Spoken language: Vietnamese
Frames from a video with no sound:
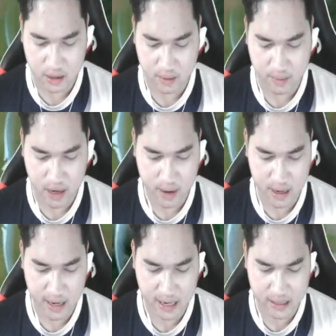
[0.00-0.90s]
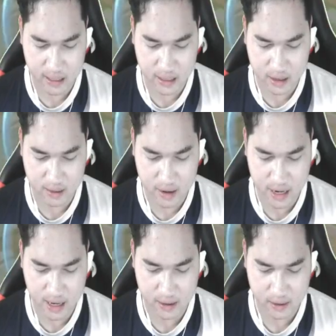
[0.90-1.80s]
tích vào đây là lên tích tí tới mới
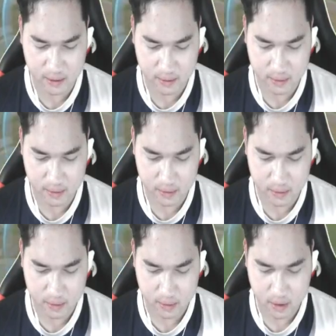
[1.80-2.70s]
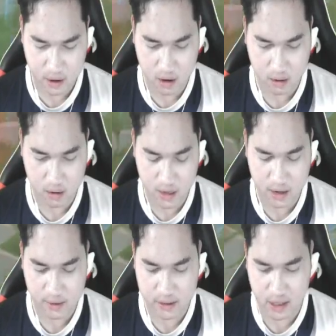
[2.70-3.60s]
lên order link viên